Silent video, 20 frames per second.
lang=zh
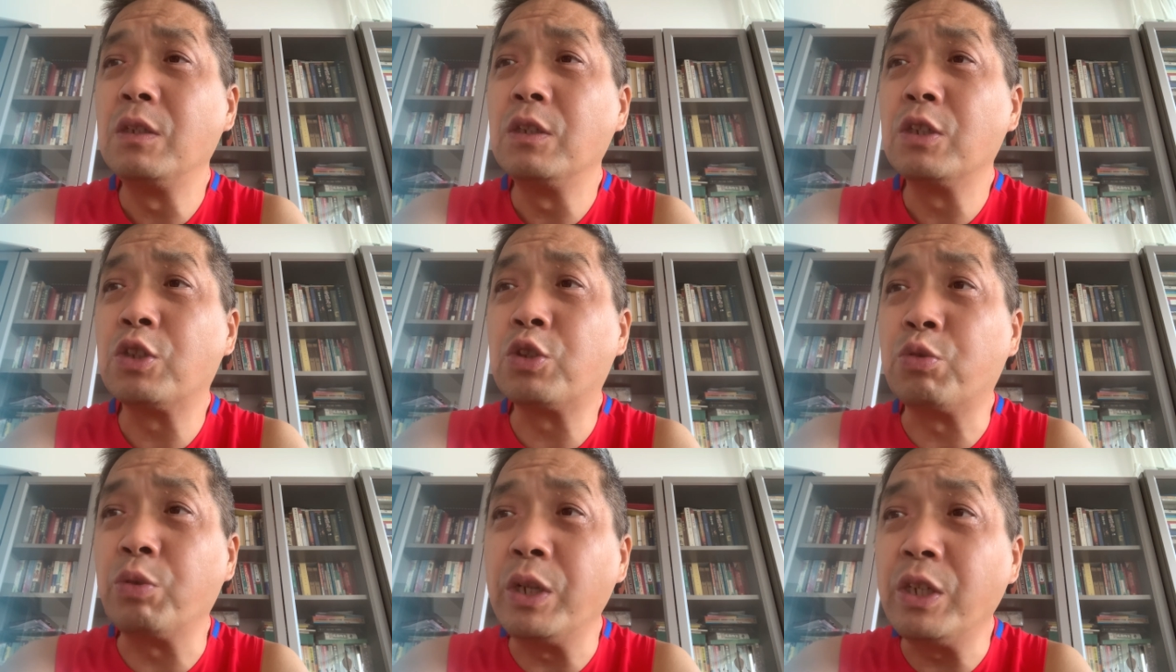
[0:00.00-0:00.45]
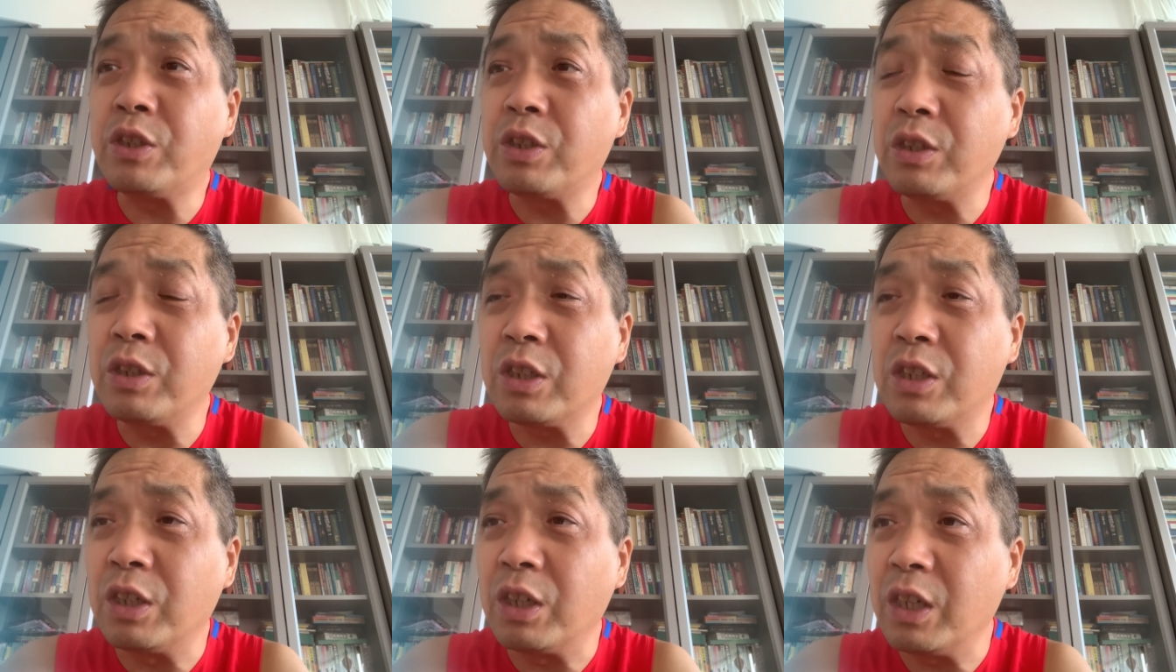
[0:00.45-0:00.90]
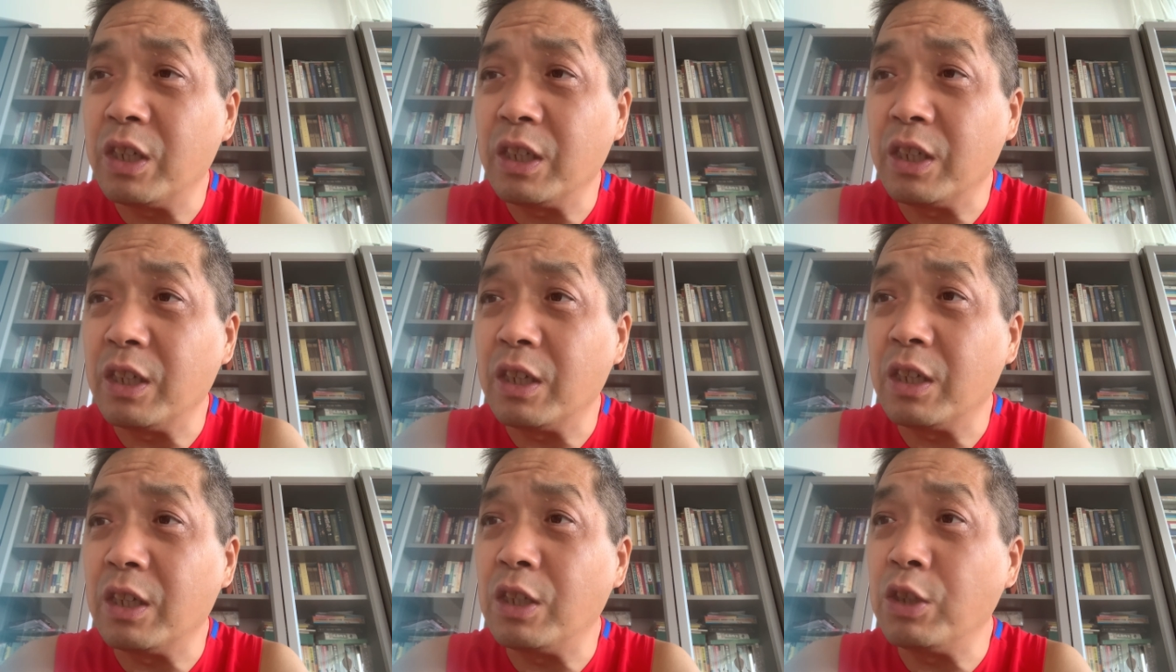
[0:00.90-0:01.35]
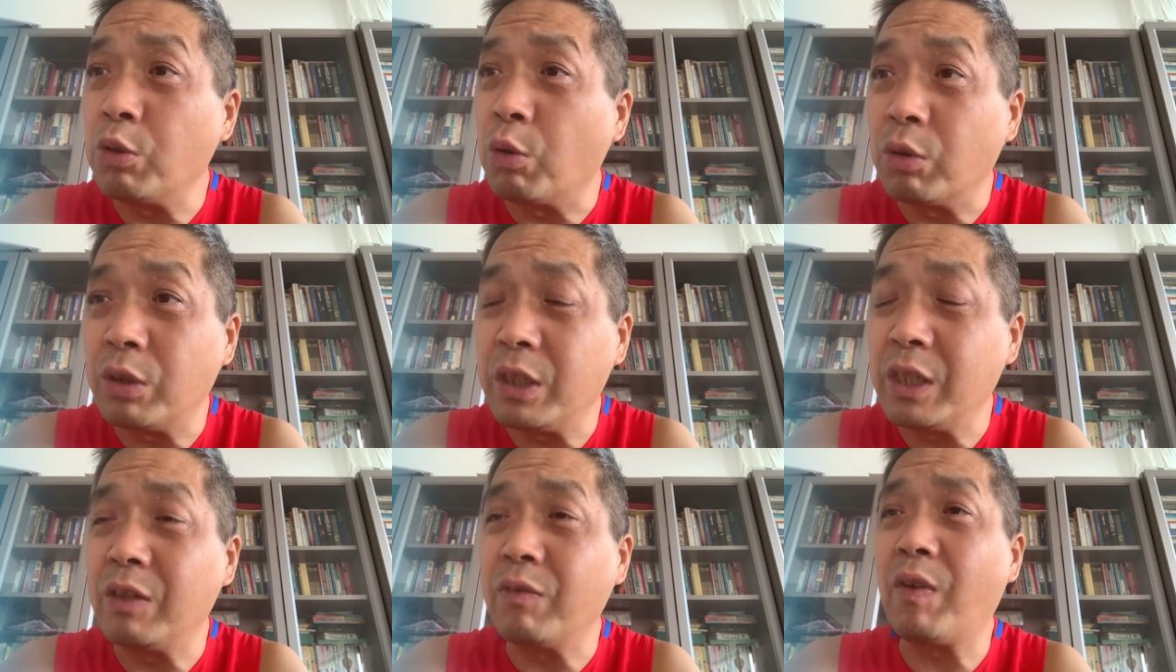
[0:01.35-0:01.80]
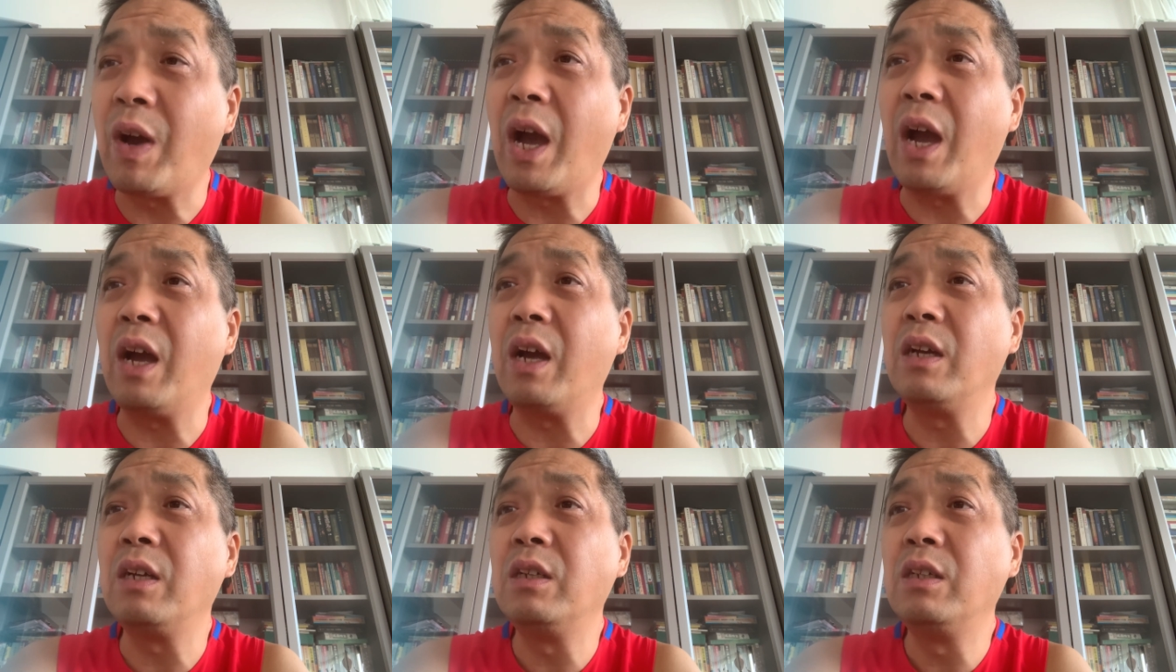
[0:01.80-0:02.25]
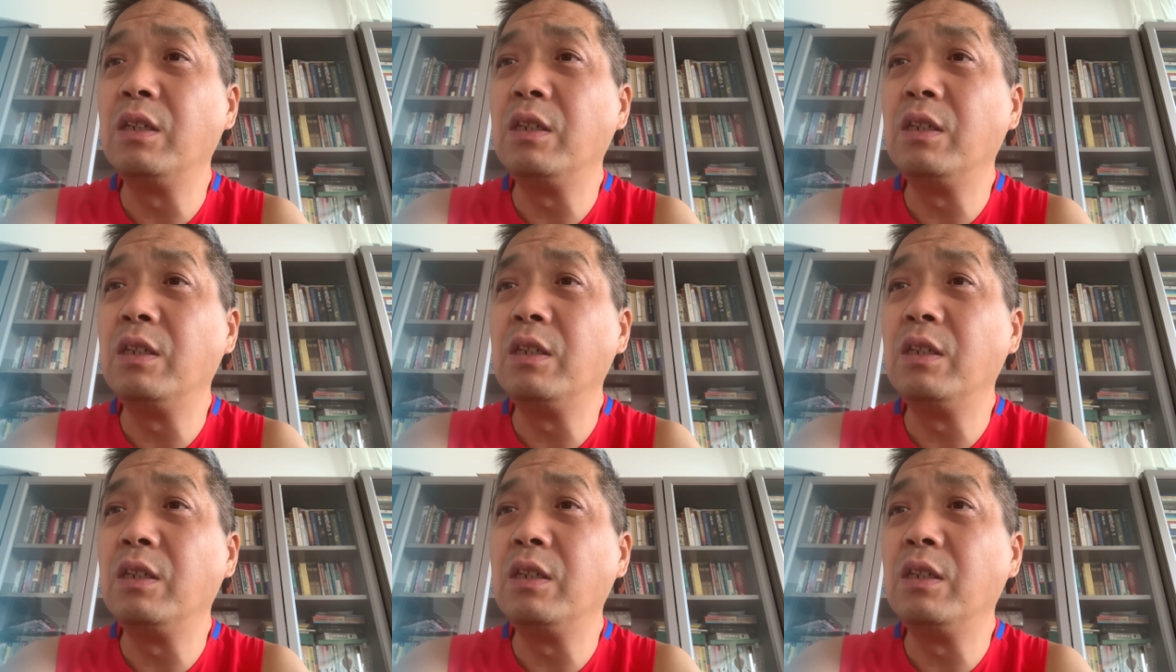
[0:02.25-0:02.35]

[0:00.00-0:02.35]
随时可以有例外，